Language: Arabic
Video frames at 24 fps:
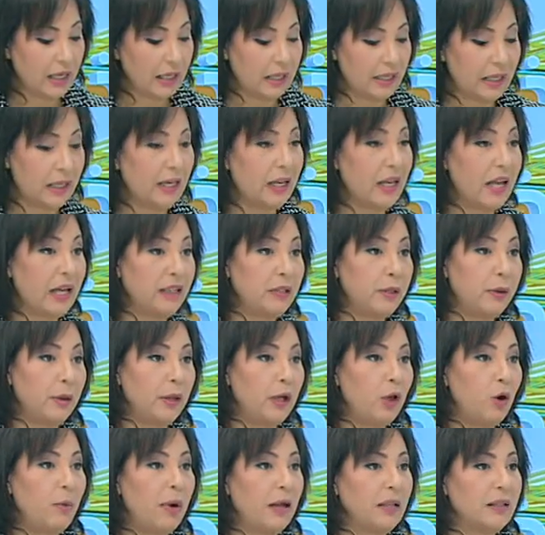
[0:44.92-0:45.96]
اذا الحديث
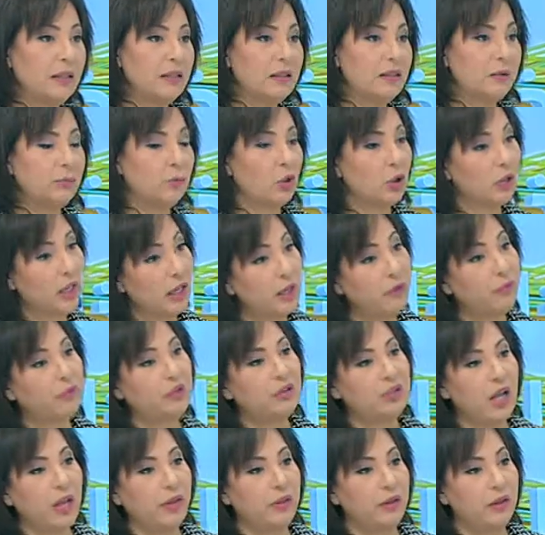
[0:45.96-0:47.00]
اليوم عن مختلف
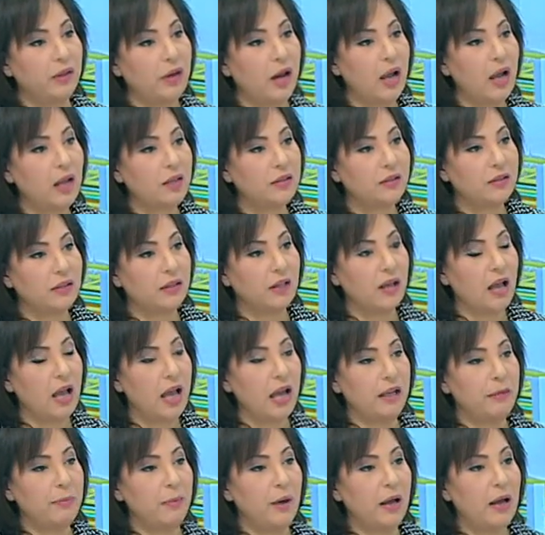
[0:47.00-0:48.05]
التحضيرات
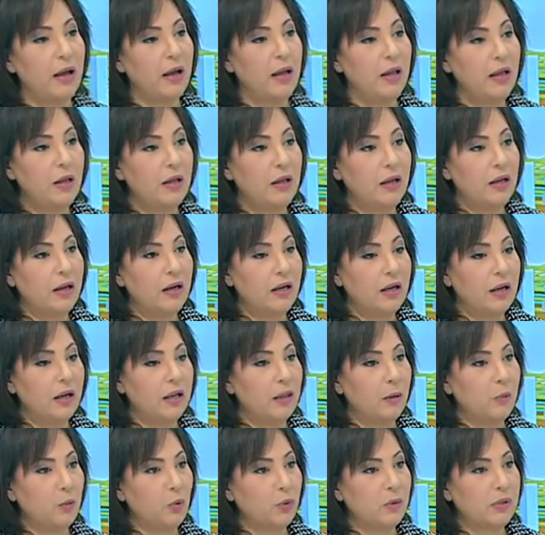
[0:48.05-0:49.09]
القائمه على
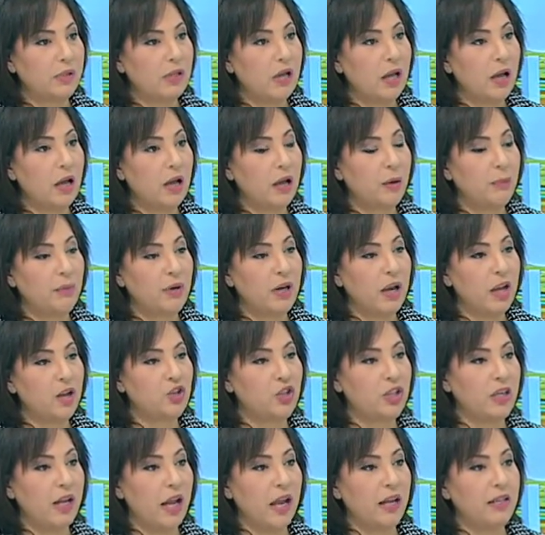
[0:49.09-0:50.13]
قدم وساق من
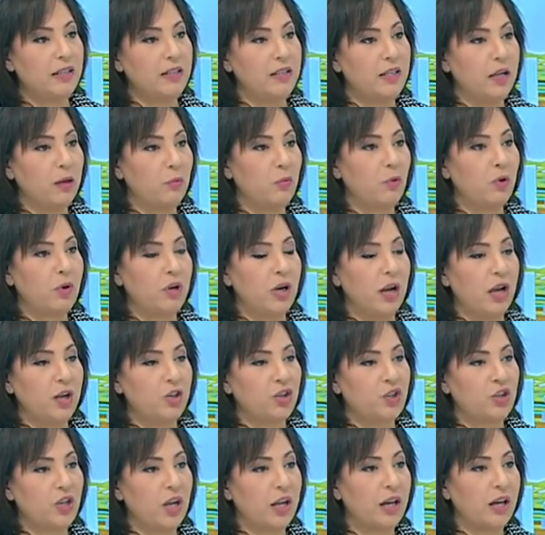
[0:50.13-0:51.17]
اجل ان يمر
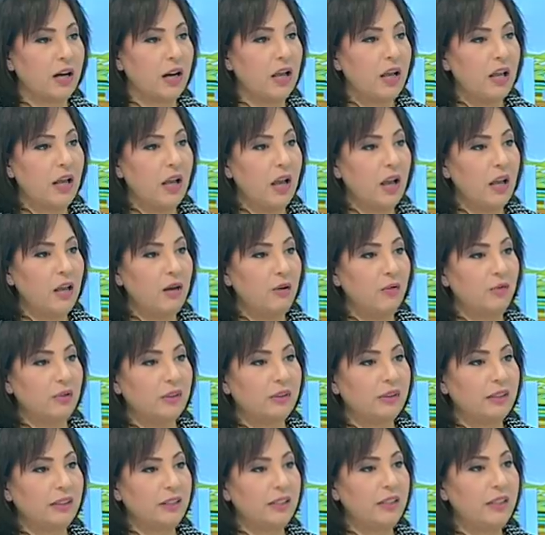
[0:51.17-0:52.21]
الشهر
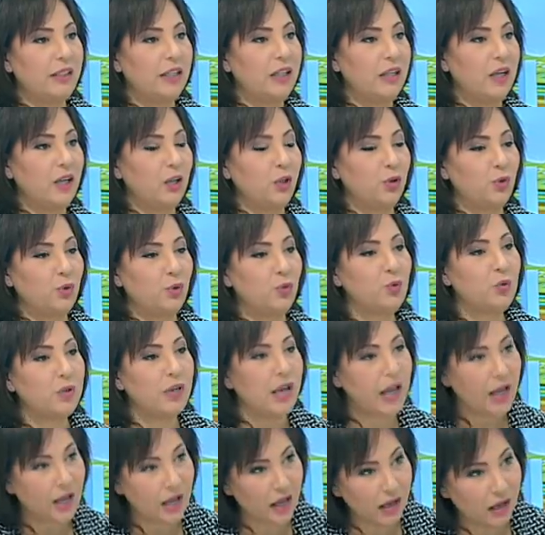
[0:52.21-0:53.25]
الفضيل دون
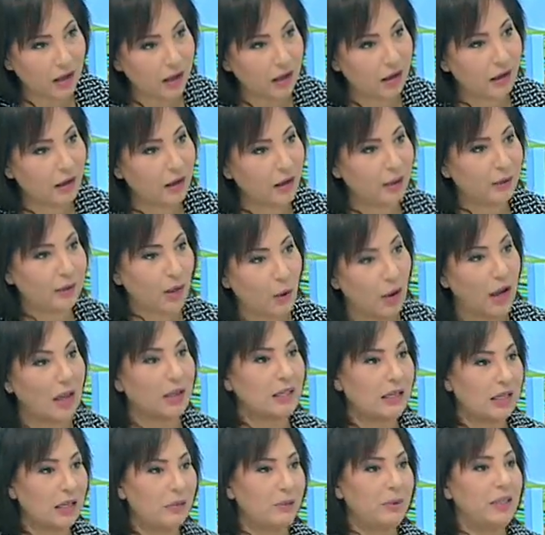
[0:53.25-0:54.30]
آه،
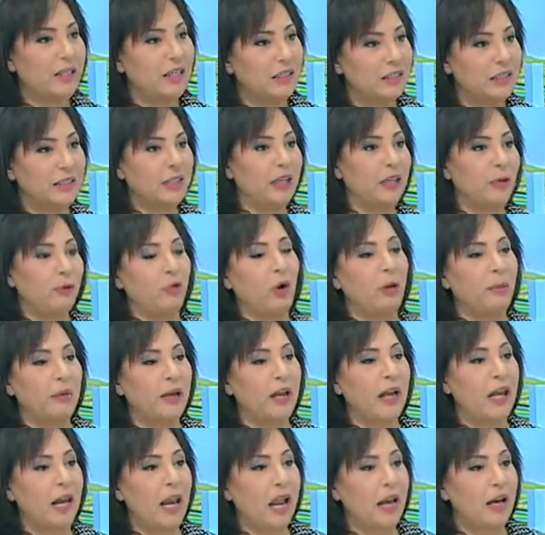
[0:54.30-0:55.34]
ظواهر سلبيه التي نعرفها
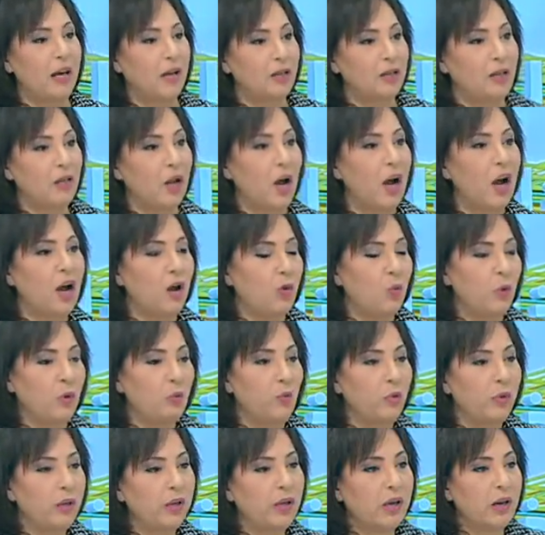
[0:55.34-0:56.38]
من غلاء الاسعار
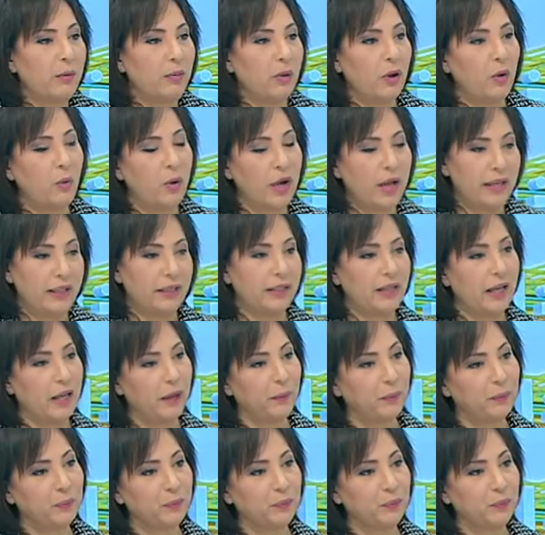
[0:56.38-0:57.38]
والمضاربه وغيرها